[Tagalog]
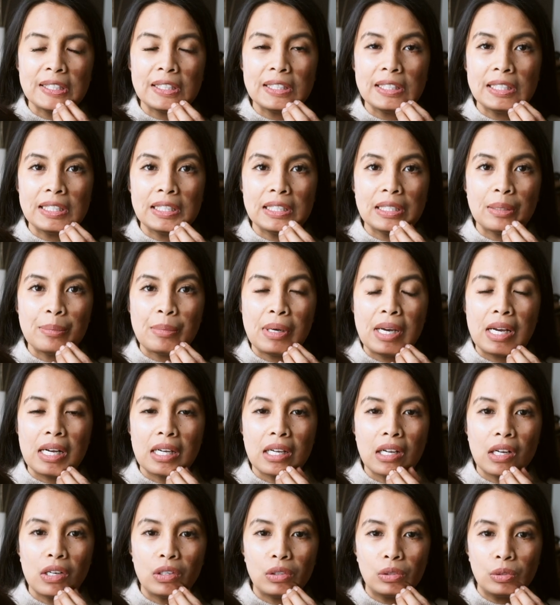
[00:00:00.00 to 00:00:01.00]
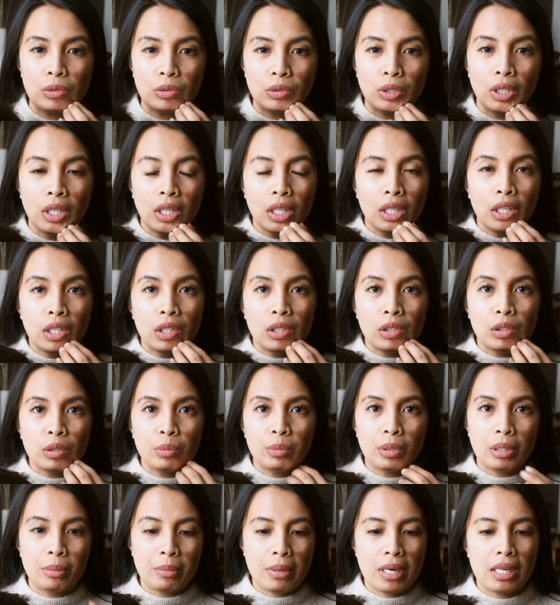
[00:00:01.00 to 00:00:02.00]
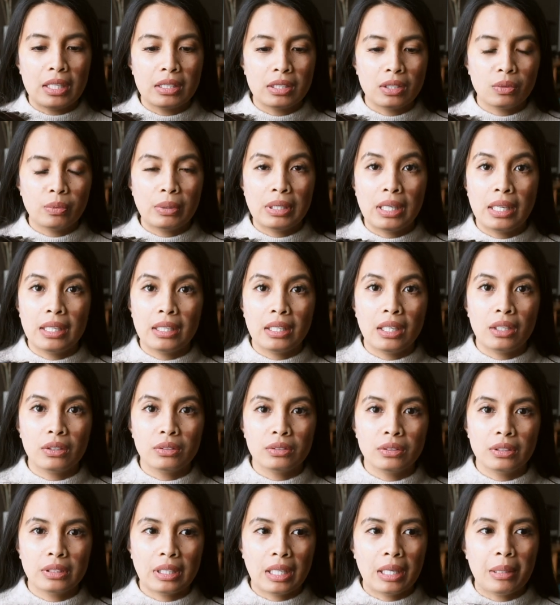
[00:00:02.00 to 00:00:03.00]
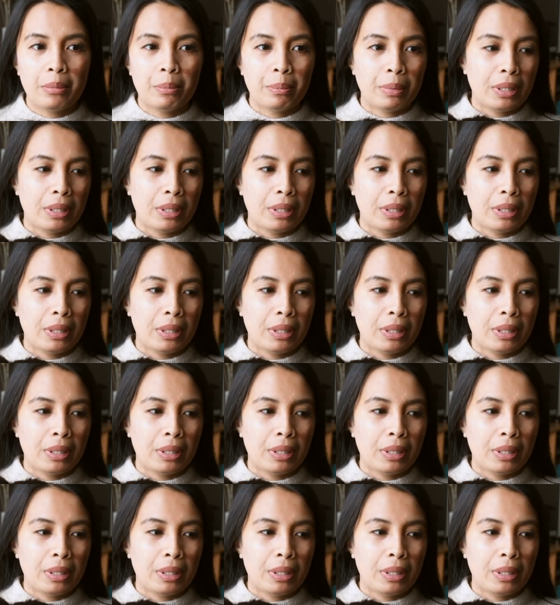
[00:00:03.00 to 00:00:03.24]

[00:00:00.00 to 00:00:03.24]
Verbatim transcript: kanina maaga akong lumabas. Wala na akong time